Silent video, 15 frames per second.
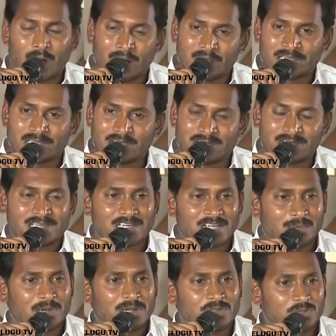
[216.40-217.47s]
వాళ్ళని
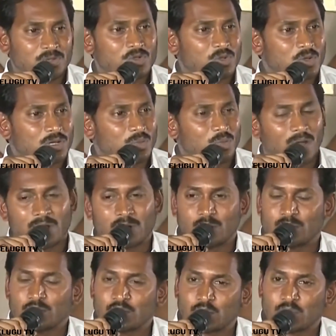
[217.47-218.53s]
సీరియస్గా మనం తీసుకొని వాళ్ళ
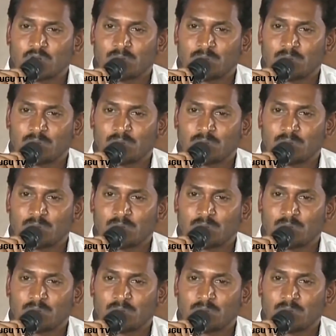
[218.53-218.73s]
గురించి